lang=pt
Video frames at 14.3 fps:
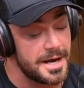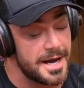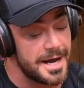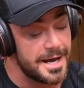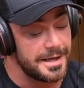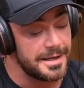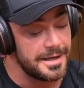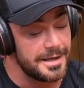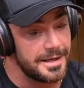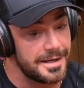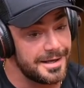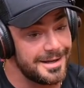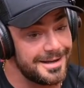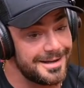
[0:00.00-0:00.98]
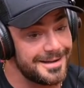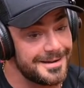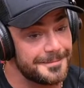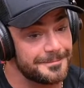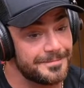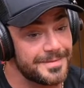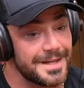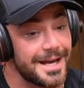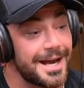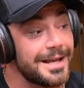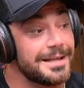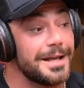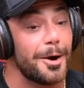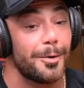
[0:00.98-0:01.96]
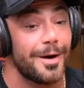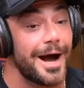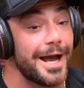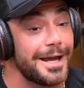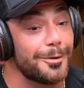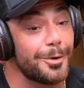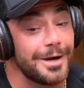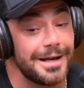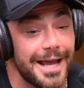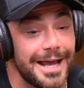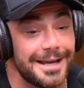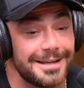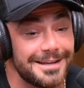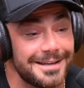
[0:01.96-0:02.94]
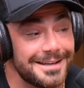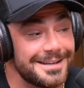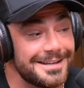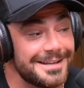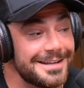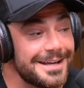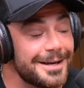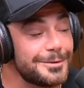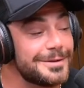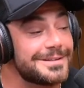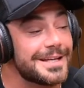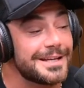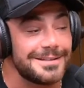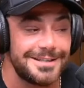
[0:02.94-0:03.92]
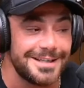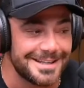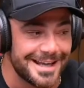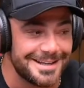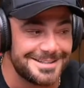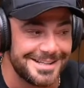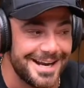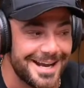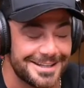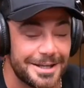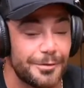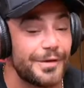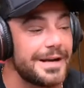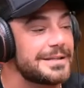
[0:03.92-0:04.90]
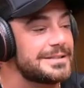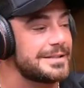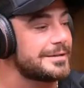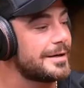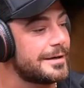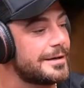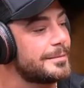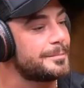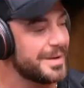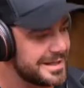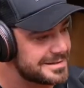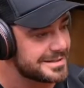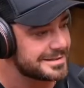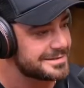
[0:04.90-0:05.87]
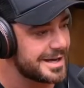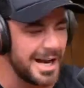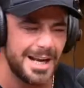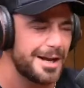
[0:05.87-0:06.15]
Aí. Lógico. Não, aí eu olhei. Sou pizzaiolo. Eu não entendi, né, direito. Isso. Eu falei assim, pizzas?